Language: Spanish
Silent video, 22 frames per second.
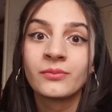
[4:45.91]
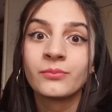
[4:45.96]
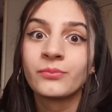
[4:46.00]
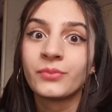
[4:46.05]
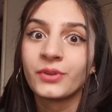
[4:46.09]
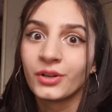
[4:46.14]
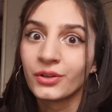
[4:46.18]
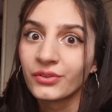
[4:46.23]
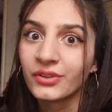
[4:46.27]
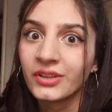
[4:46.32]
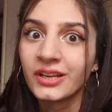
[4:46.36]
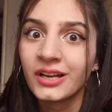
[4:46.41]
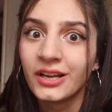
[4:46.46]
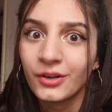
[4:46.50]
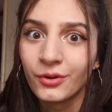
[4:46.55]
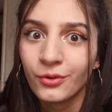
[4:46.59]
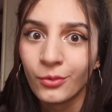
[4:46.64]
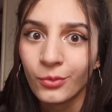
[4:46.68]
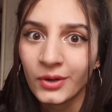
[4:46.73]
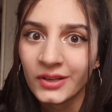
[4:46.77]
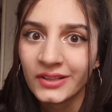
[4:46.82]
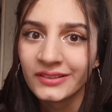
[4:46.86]
pero téngalo
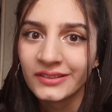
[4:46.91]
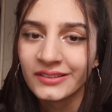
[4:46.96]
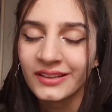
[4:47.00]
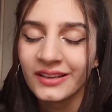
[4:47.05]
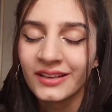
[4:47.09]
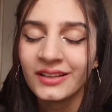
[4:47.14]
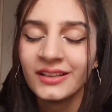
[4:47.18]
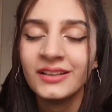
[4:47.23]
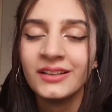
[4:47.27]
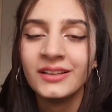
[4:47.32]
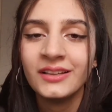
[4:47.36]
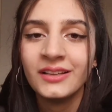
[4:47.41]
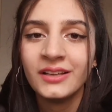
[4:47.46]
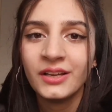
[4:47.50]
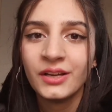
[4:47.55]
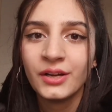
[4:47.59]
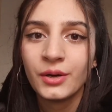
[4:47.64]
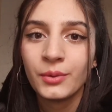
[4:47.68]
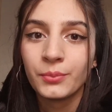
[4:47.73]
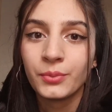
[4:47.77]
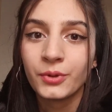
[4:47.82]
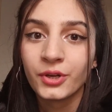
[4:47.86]
en cuenta
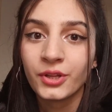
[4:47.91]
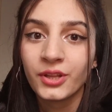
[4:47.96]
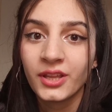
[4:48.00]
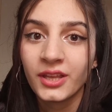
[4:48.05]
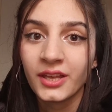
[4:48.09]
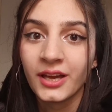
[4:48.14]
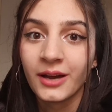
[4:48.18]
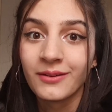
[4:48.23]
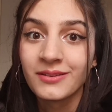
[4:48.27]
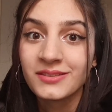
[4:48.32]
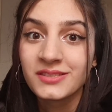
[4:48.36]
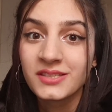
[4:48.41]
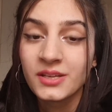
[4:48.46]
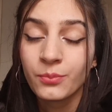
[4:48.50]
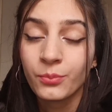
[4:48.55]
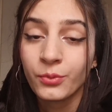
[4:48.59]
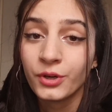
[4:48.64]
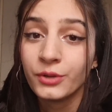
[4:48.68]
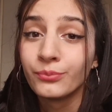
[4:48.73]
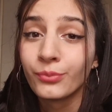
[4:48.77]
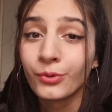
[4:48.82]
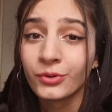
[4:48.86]
porque a veces
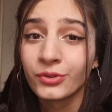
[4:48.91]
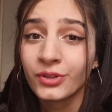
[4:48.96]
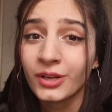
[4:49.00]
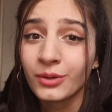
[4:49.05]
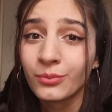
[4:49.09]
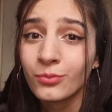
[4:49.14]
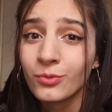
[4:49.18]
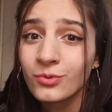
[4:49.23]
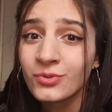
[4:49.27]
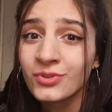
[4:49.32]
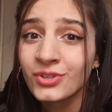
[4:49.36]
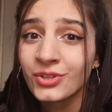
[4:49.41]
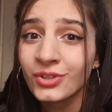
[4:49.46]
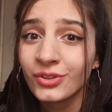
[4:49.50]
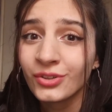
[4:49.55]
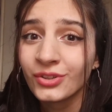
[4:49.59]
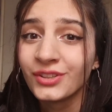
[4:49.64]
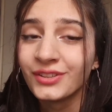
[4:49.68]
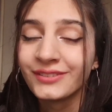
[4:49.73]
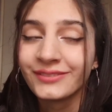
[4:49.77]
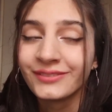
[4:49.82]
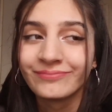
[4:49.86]
puede importar mucho
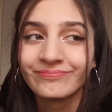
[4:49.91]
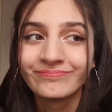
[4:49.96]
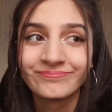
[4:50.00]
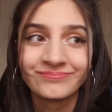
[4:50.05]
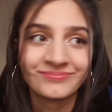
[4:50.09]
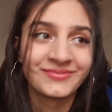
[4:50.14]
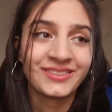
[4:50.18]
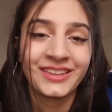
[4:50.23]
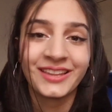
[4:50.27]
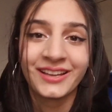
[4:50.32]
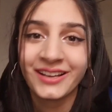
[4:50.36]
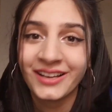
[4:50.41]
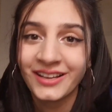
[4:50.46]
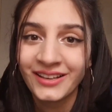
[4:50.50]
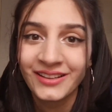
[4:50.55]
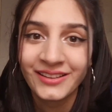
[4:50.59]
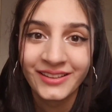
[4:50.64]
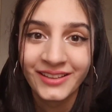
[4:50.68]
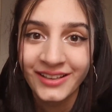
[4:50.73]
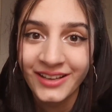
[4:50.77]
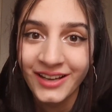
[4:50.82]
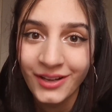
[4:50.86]
y te dan ganas
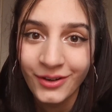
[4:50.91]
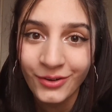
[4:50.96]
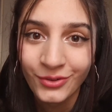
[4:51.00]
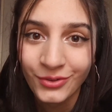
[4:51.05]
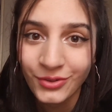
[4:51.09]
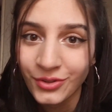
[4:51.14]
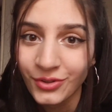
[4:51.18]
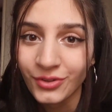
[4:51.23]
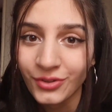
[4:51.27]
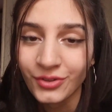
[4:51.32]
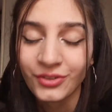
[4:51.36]
de dejarlo todo.